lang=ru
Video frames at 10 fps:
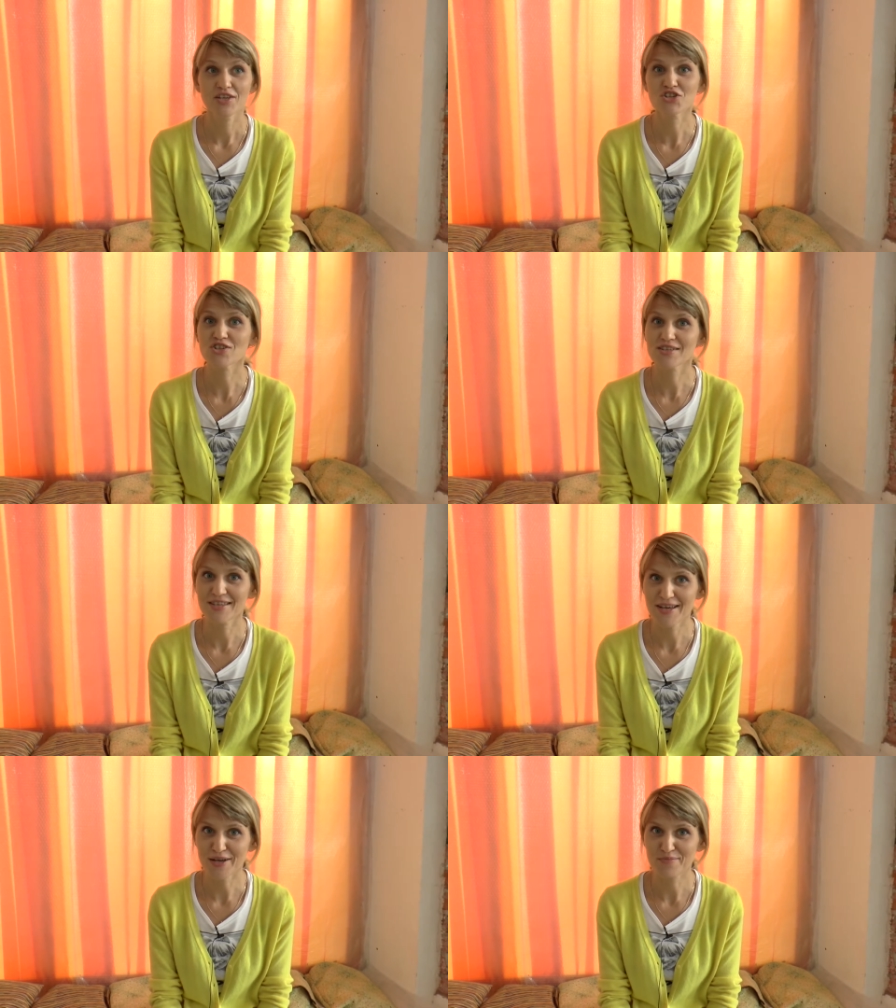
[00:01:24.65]

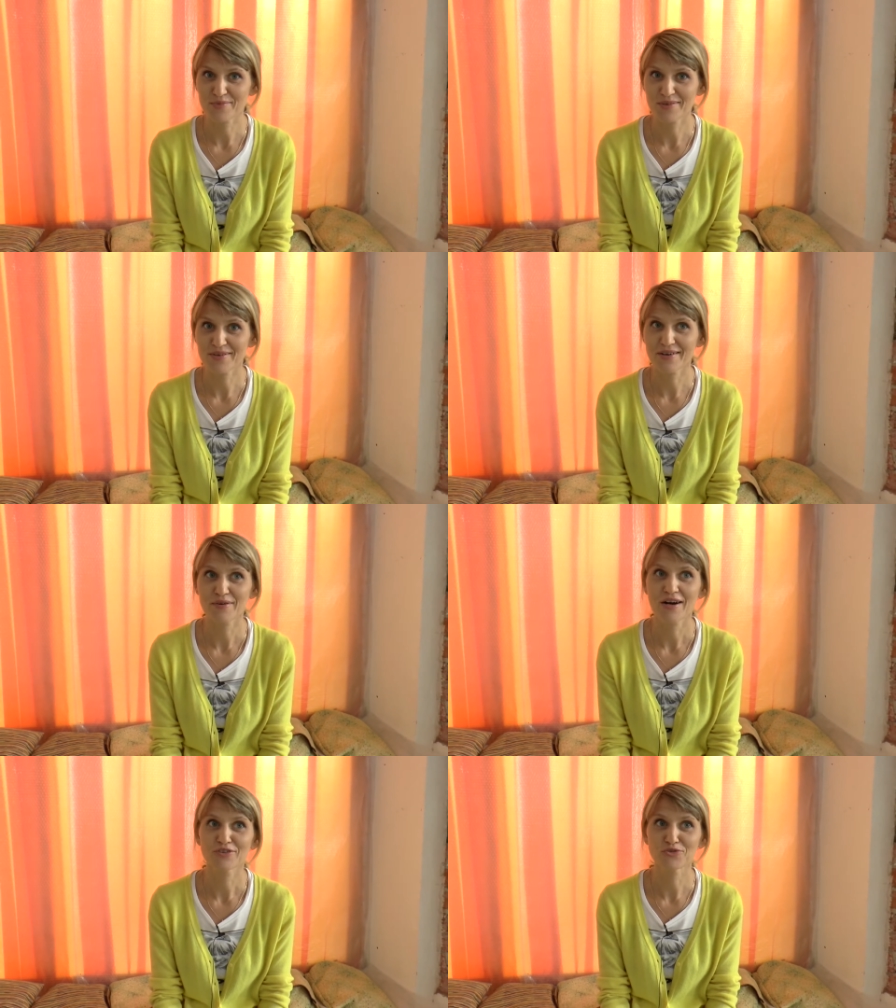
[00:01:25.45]
инженерам
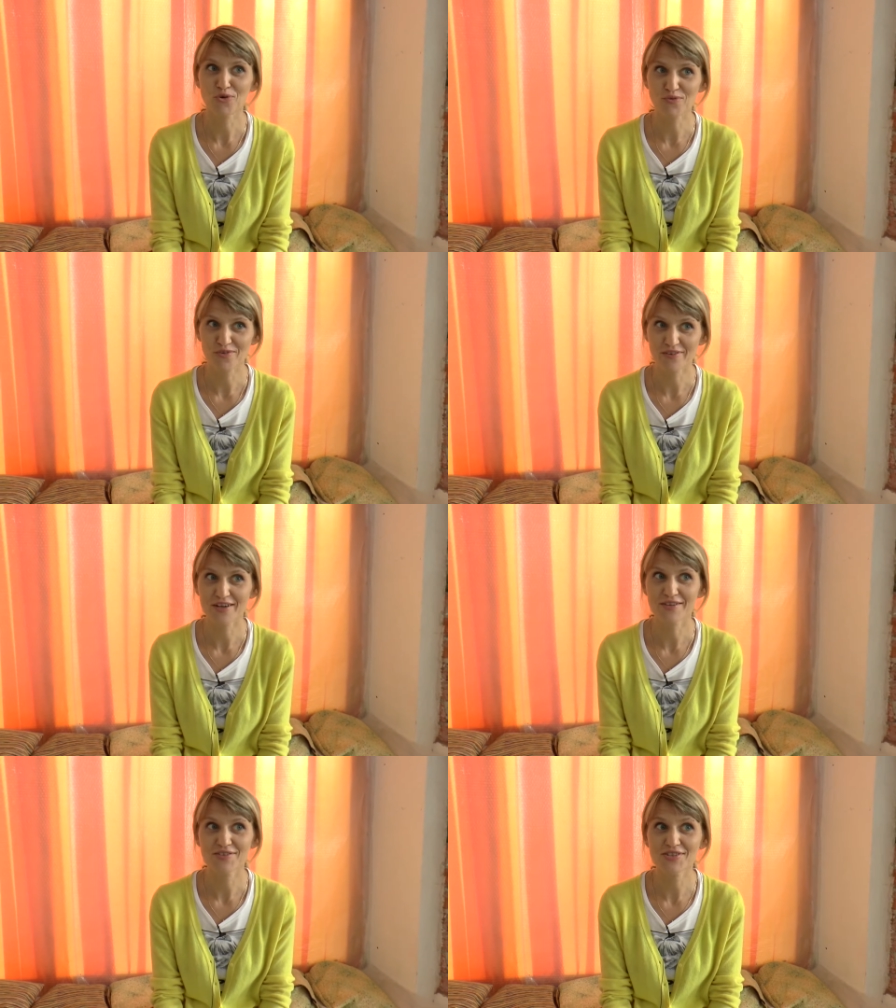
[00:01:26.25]

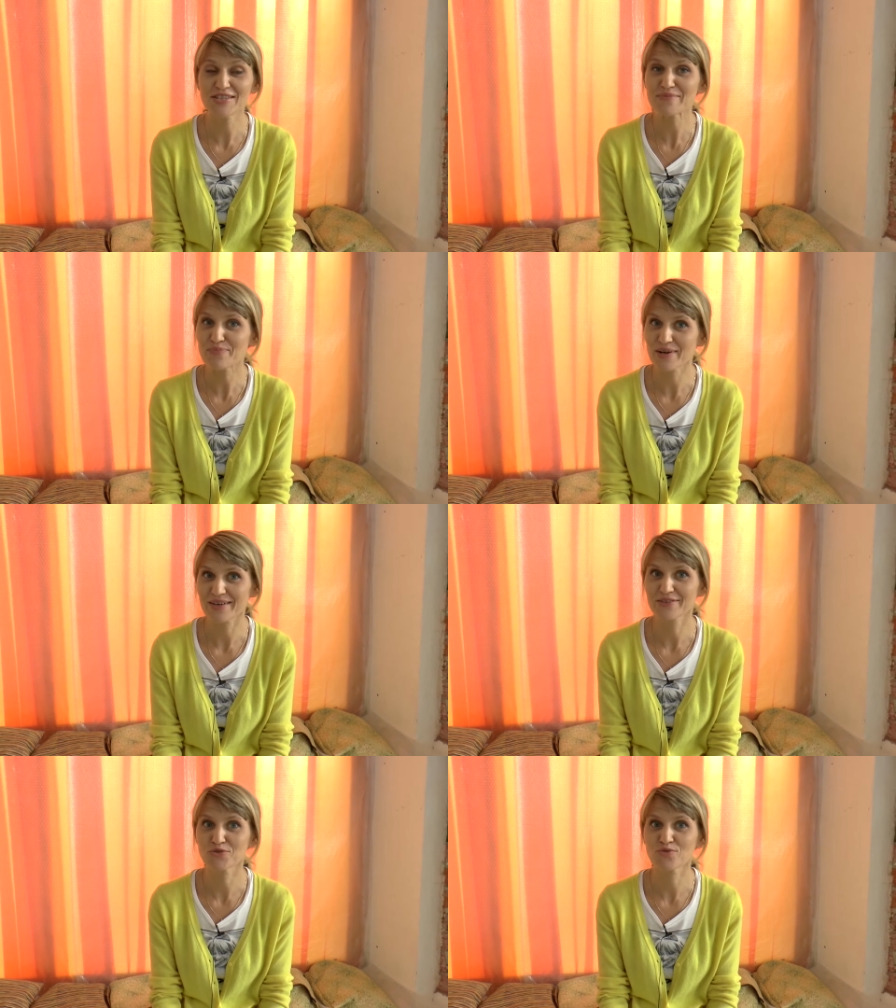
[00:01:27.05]
нового
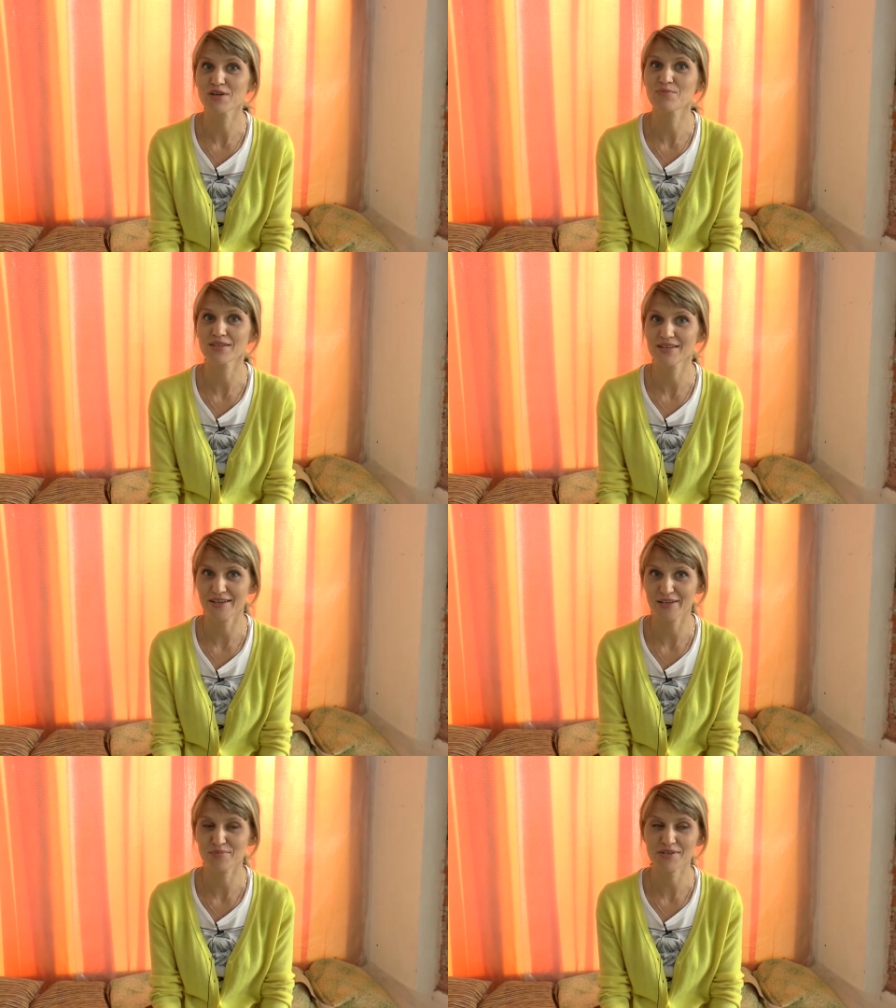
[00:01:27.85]
типа новых
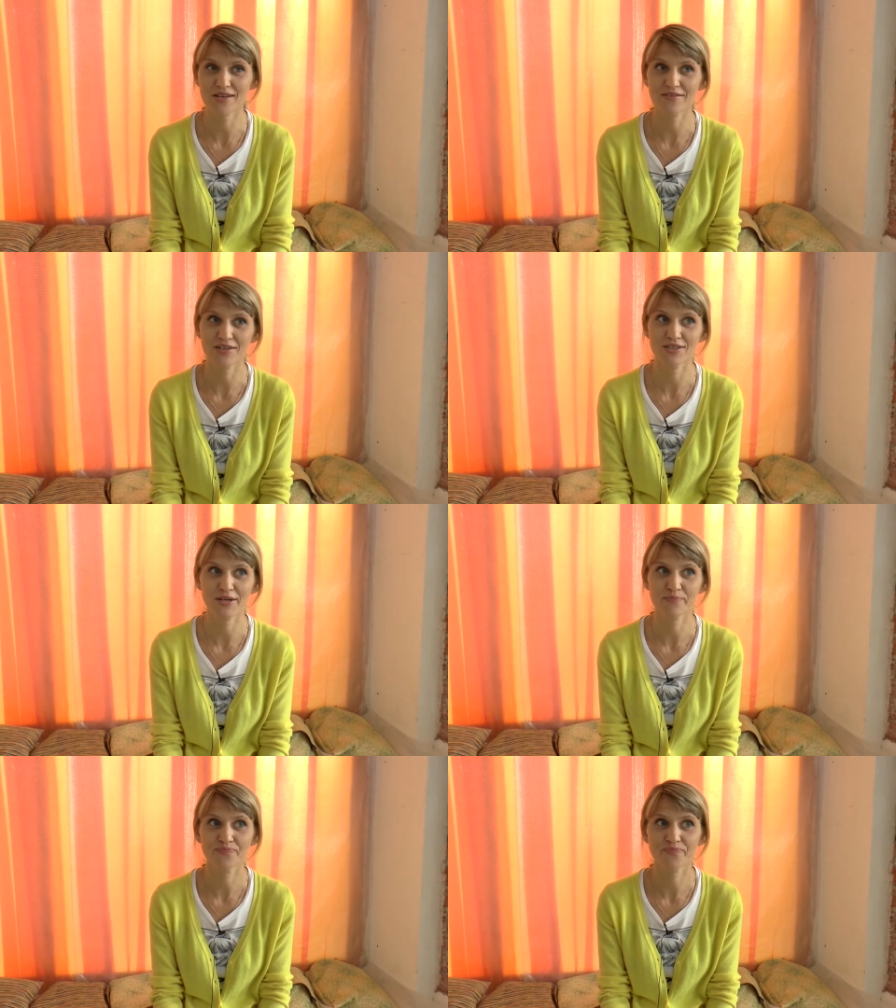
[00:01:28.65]
моделей образования.